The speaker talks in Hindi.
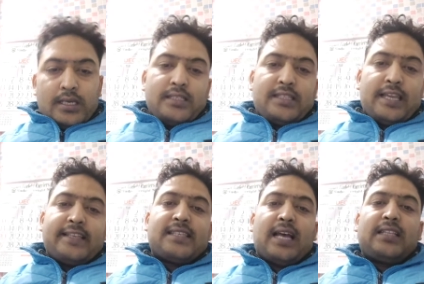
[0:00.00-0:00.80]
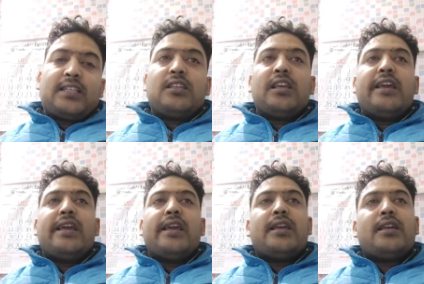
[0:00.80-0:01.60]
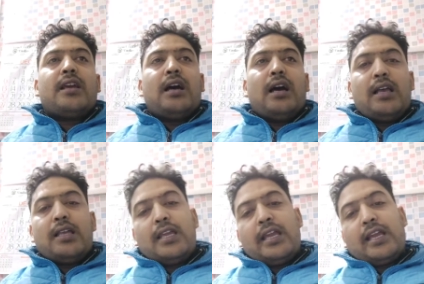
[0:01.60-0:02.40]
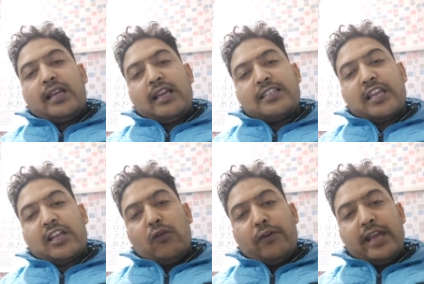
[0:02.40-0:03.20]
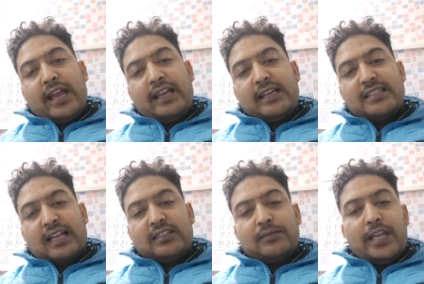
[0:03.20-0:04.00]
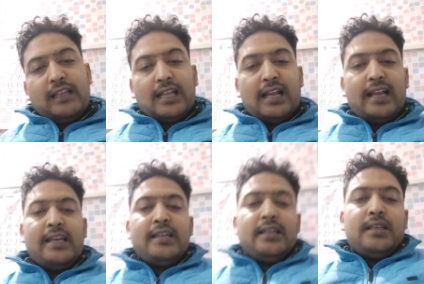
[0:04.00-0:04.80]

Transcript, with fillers: इसी के साथ ये एक एसिक्लोफिनेक के साथ भी आता है